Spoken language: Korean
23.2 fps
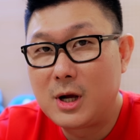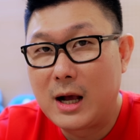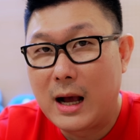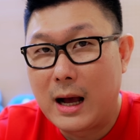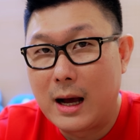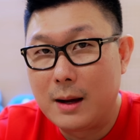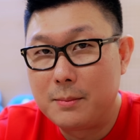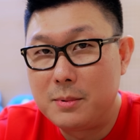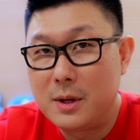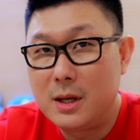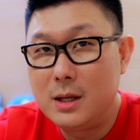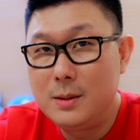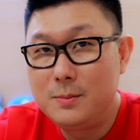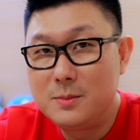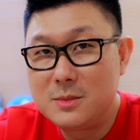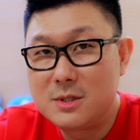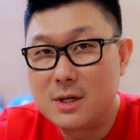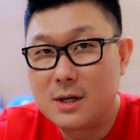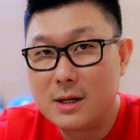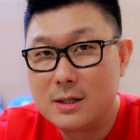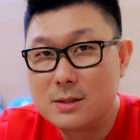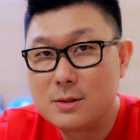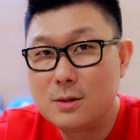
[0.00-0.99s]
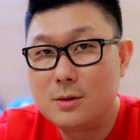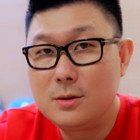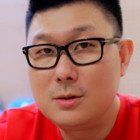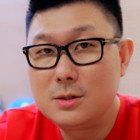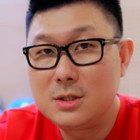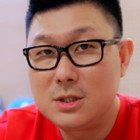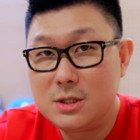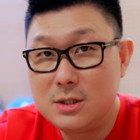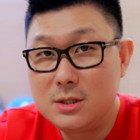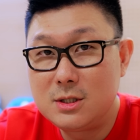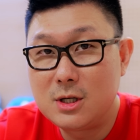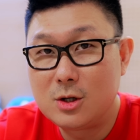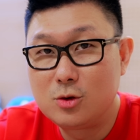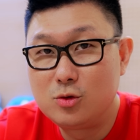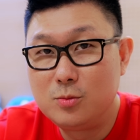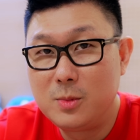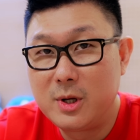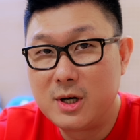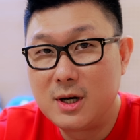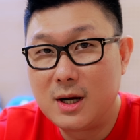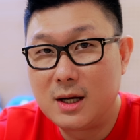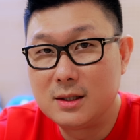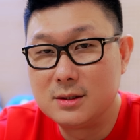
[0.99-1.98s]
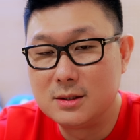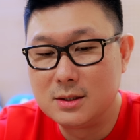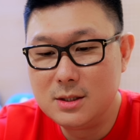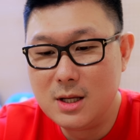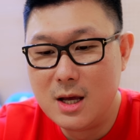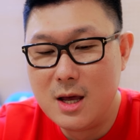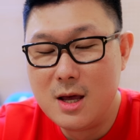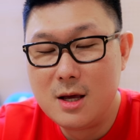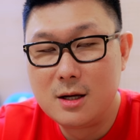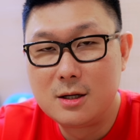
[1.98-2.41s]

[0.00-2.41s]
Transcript: 갑의 입장에서 신차 구매를 하는